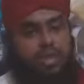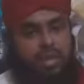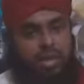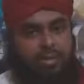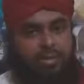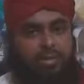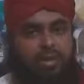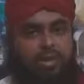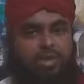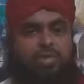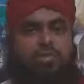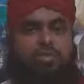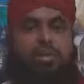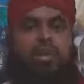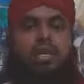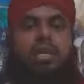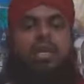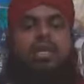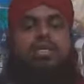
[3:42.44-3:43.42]
நம்மீதும்
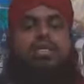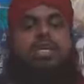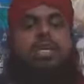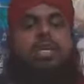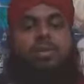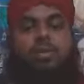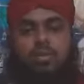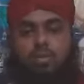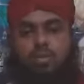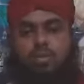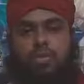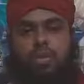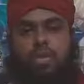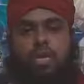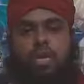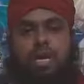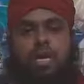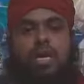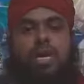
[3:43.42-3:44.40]
படரச் செய்யும்
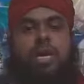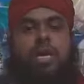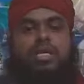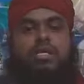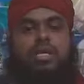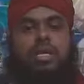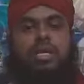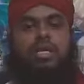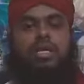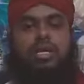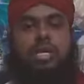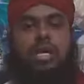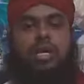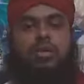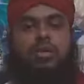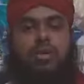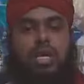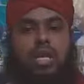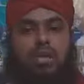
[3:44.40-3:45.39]
அல்லாஹ்
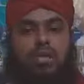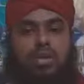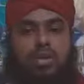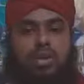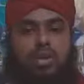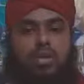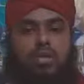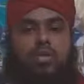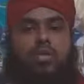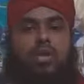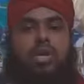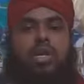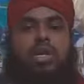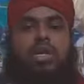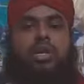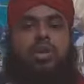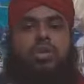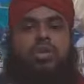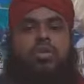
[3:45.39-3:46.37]
ஜல்லஷானோத்தல் அவர்கள் கூட
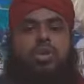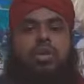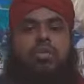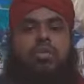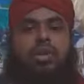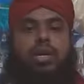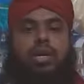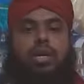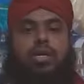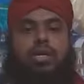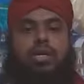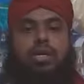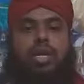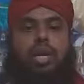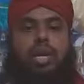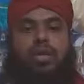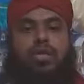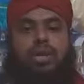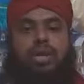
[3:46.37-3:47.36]
இருக்கக்கூடிய
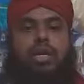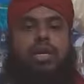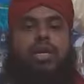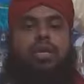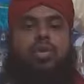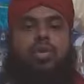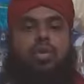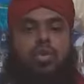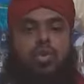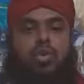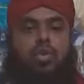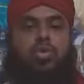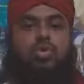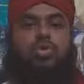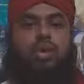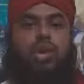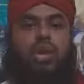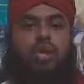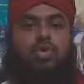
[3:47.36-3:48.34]
பறக்கத்தினால் அவர்களுக்கு
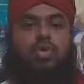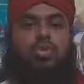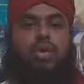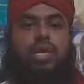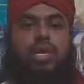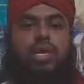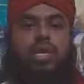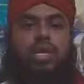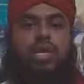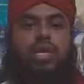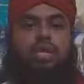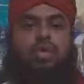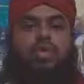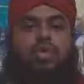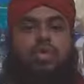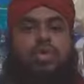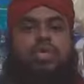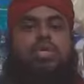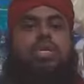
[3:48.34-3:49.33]
கொடுக்கும் அருள்
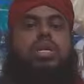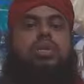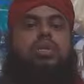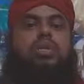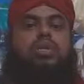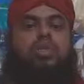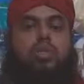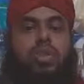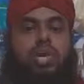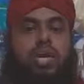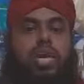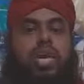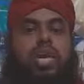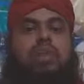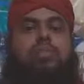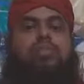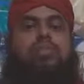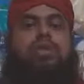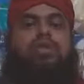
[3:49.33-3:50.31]
மலையிலிருந்து ஒரு சில துளிகள்
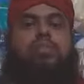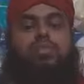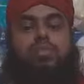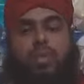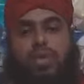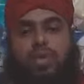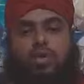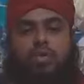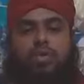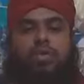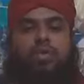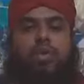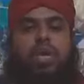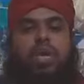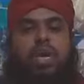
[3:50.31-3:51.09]
நம்மீதும் படும்